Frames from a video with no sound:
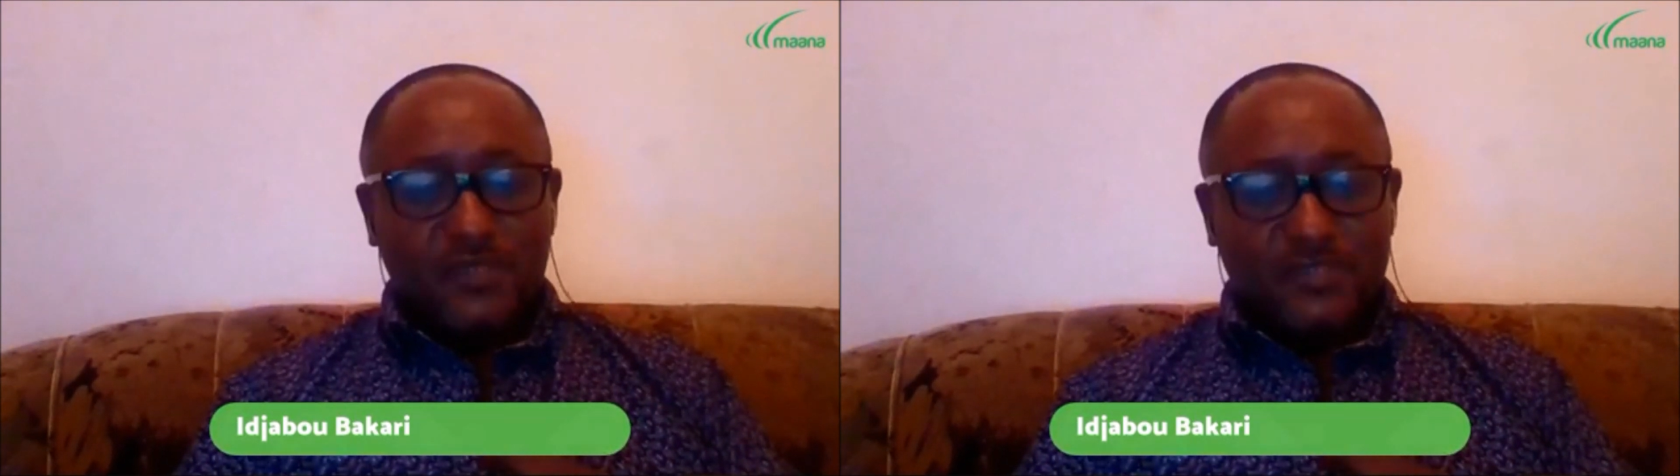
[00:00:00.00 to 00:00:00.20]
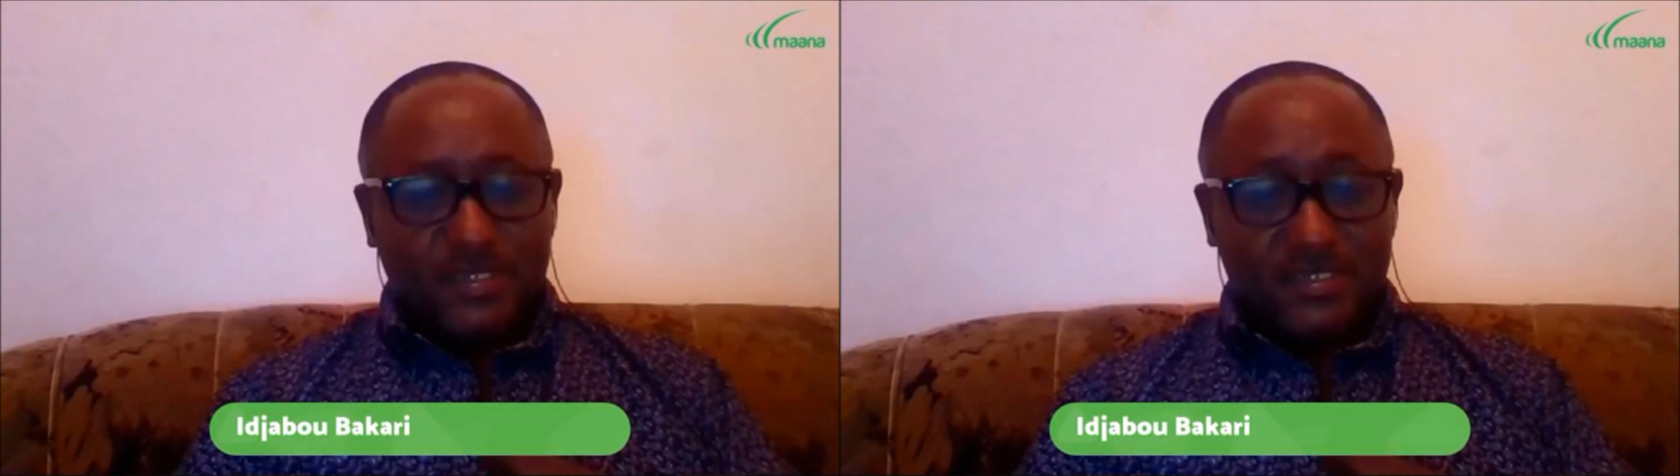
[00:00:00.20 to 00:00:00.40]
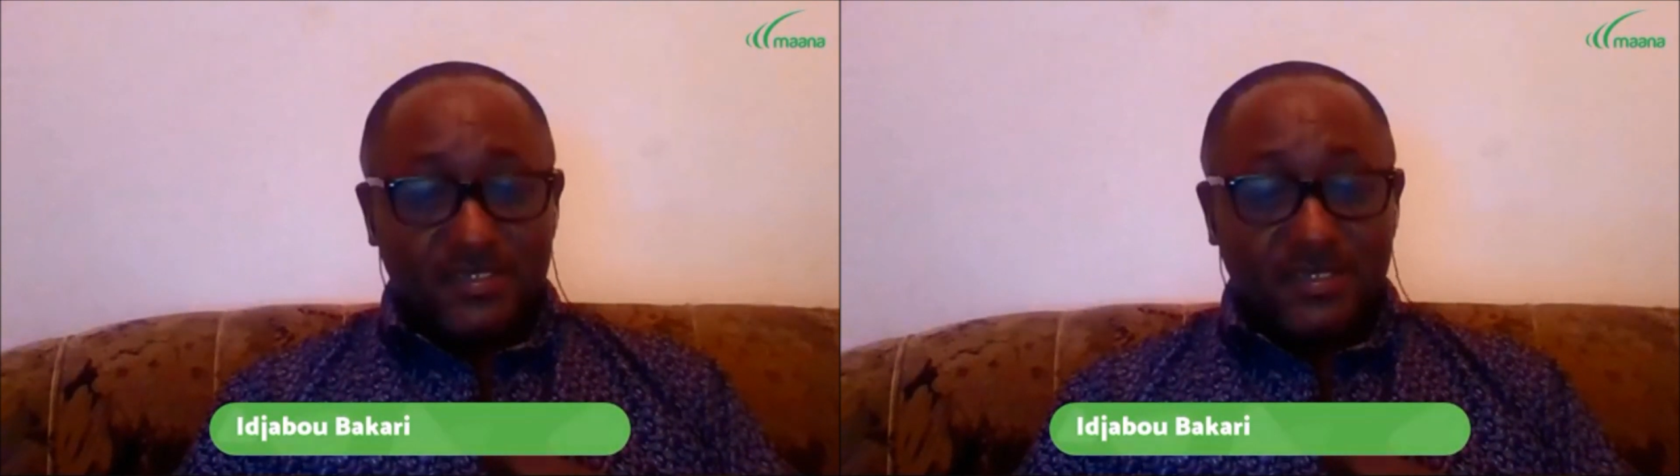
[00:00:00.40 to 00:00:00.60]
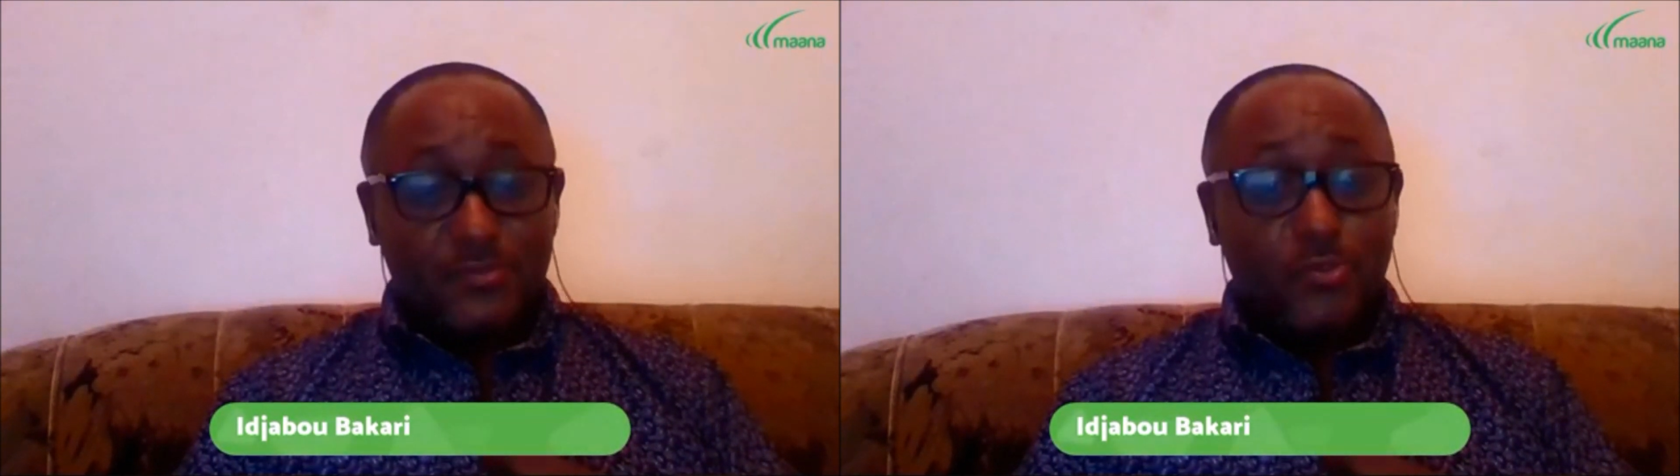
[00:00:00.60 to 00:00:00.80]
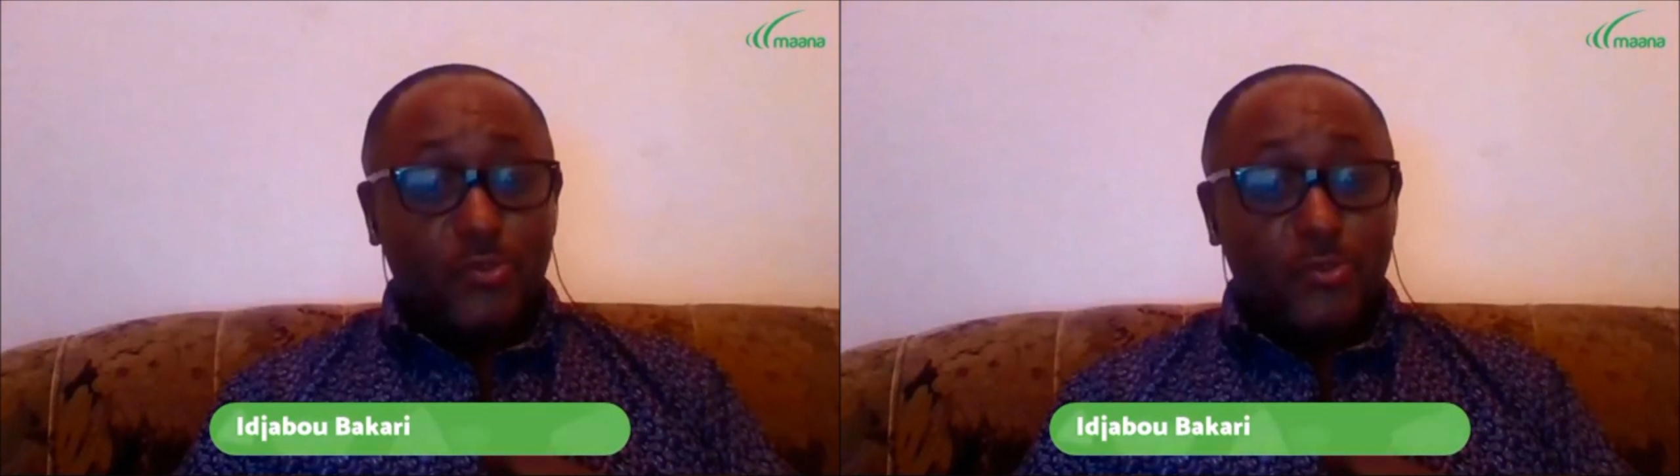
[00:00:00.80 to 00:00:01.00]

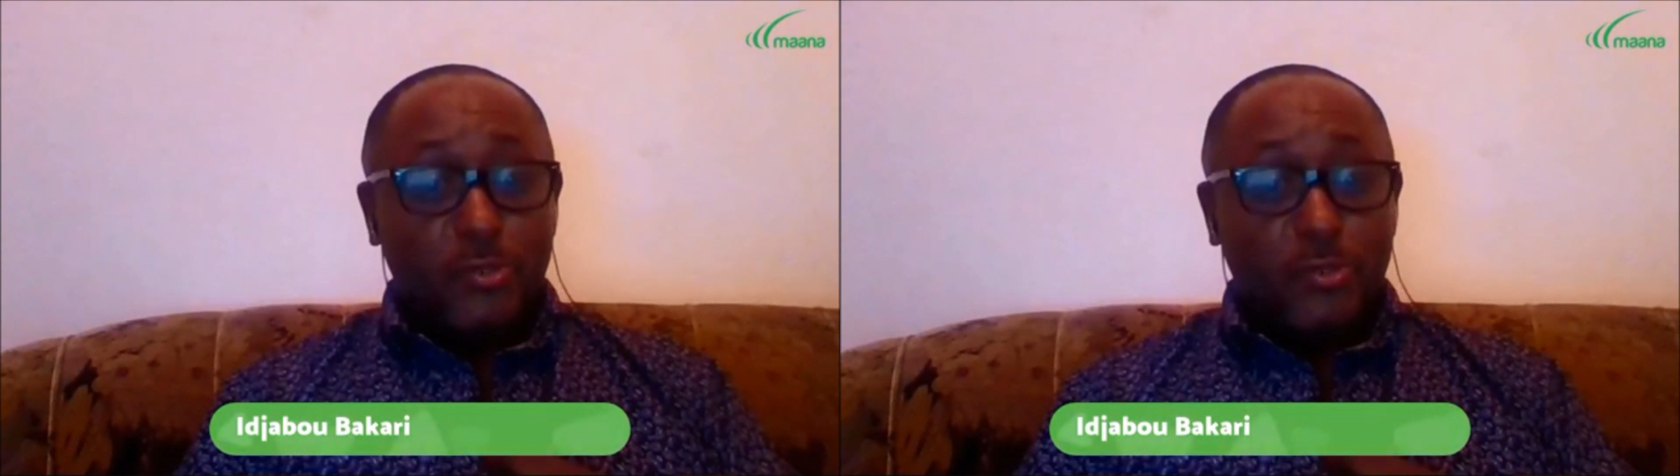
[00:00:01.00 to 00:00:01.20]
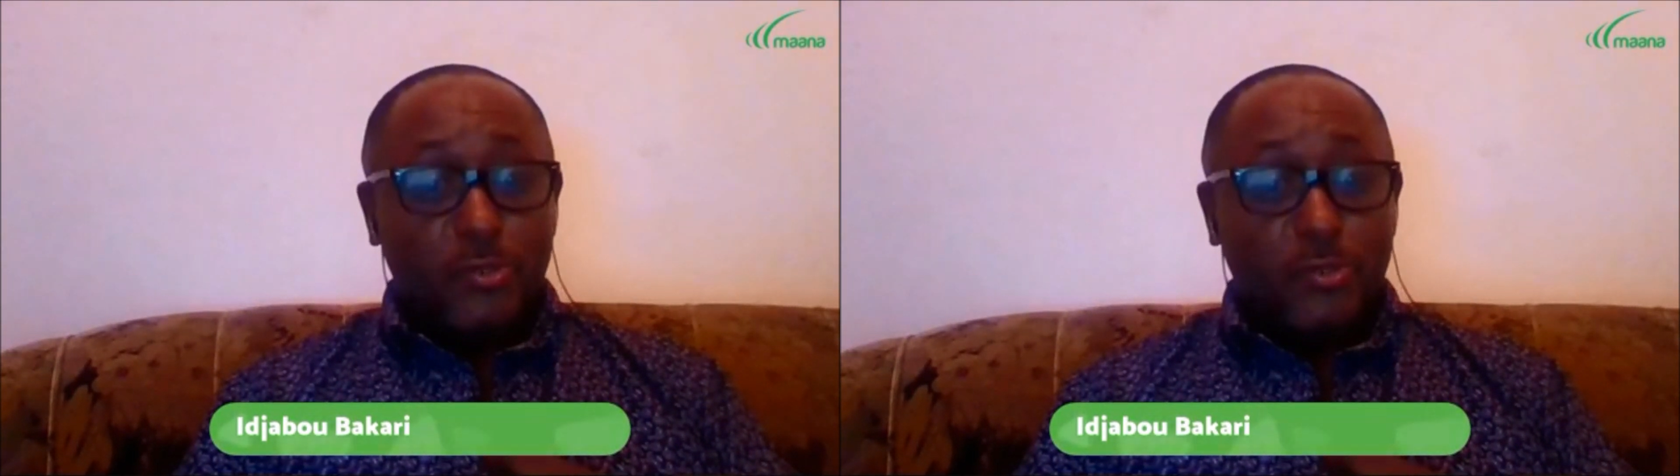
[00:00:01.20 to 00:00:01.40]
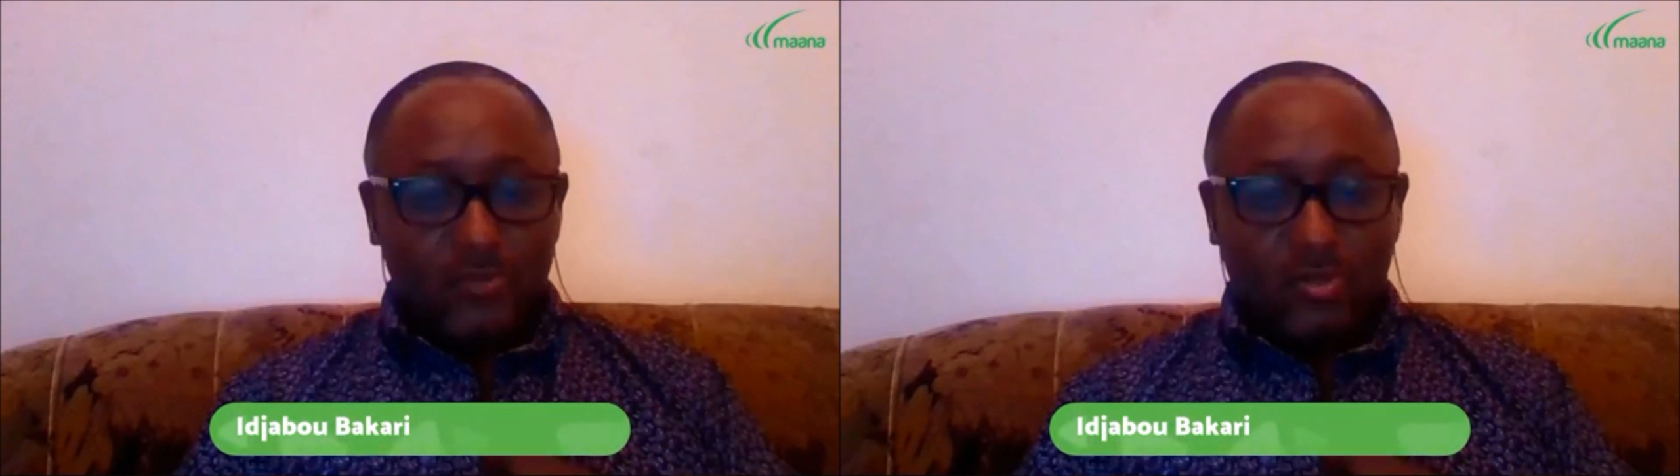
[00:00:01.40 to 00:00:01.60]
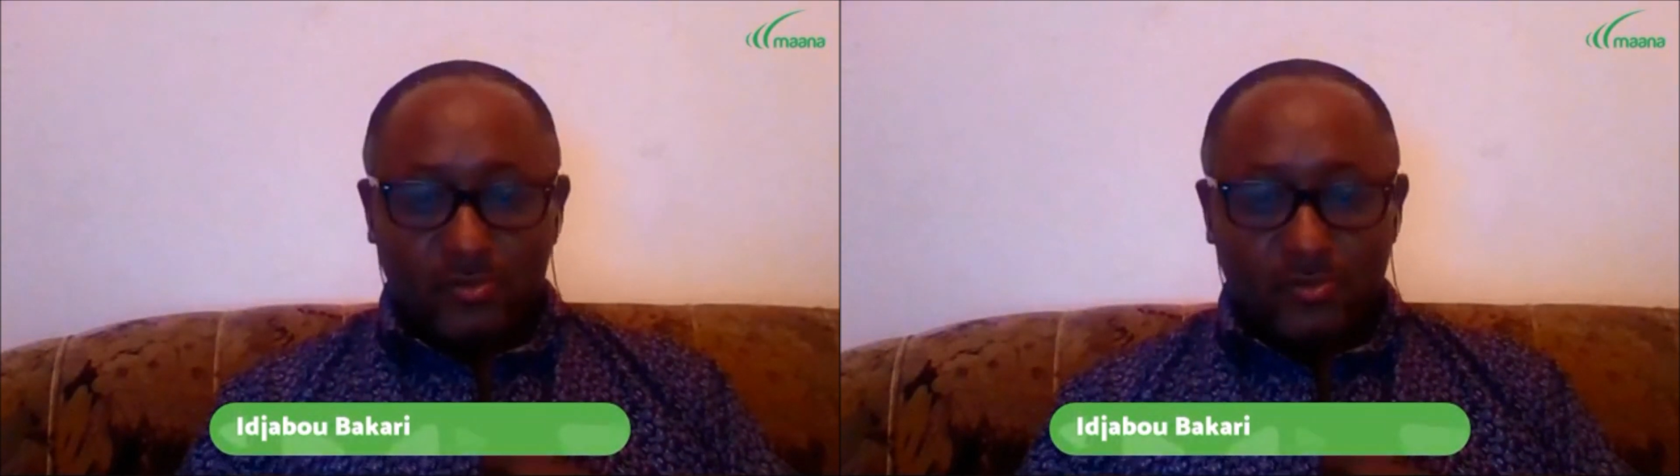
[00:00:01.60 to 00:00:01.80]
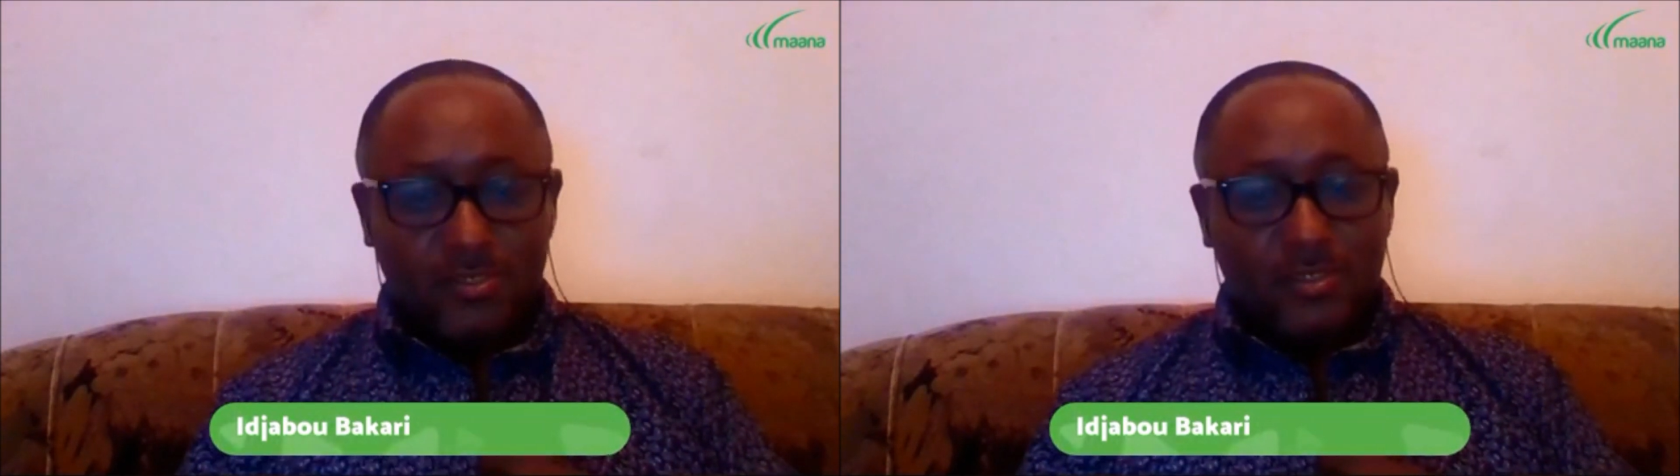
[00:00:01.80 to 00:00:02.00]
vice-président de non-événement.